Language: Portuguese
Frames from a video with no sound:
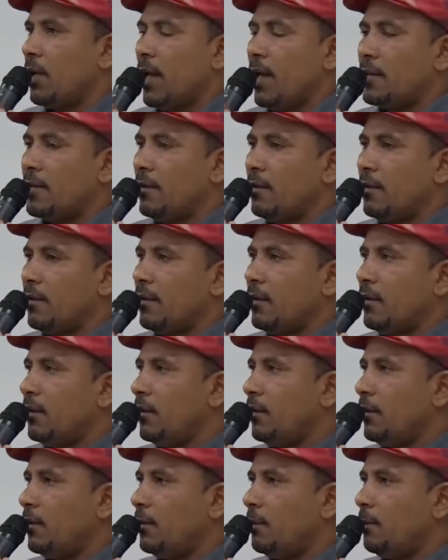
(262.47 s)
a
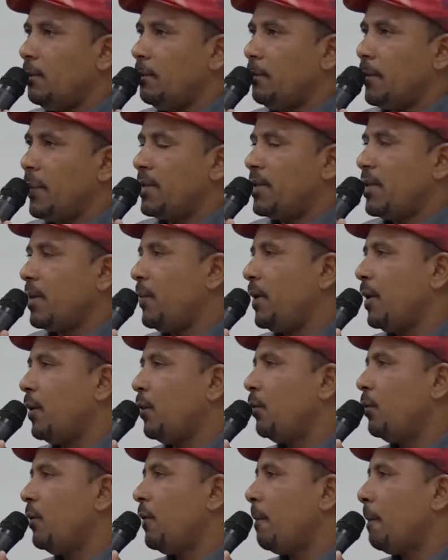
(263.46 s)
gente
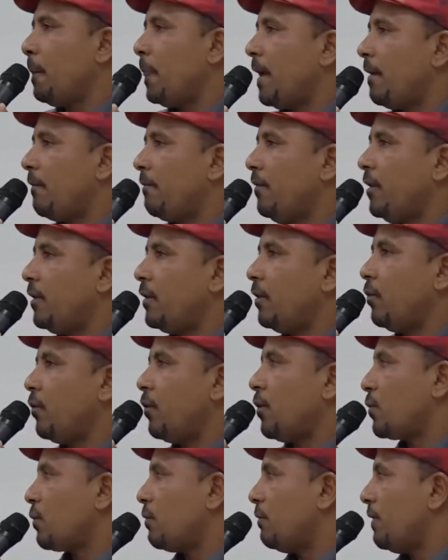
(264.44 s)
percebeu na vinda do
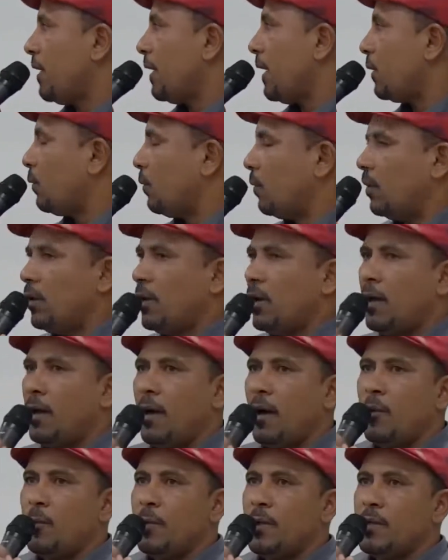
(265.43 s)
nosso governador
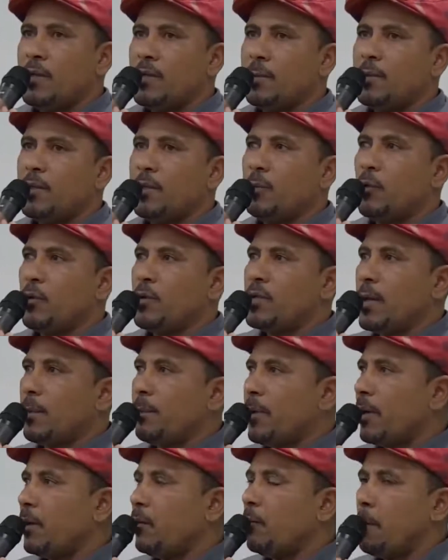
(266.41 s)
ao município de Morte
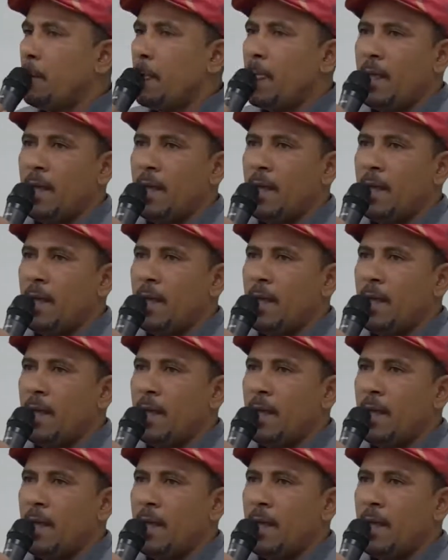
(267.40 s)
Chapéu.